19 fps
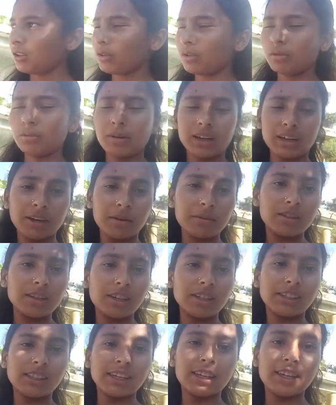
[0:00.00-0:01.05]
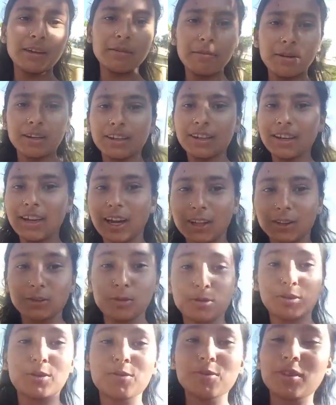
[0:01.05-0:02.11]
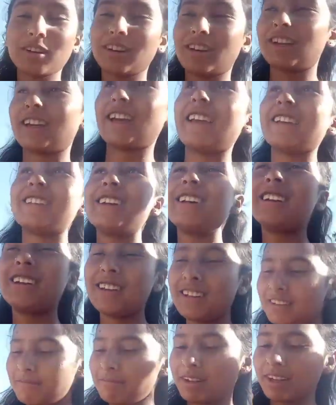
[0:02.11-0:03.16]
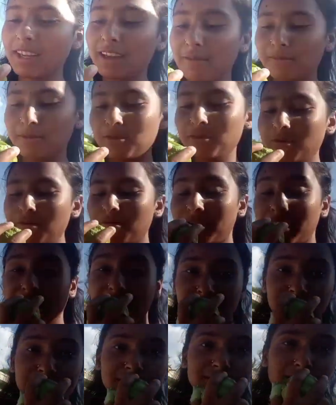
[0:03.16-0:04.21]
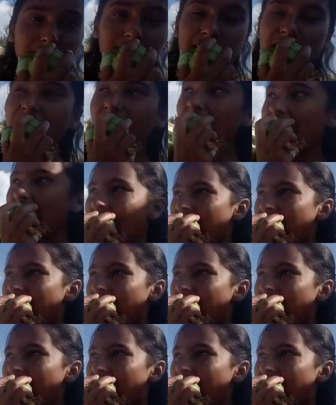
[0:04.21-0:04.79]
तो बाकी अभी चलते हैं बाकी हाथों को इग्नोर करना गई बाकी अमरूद भी बड़े मस्त हो रखे हैं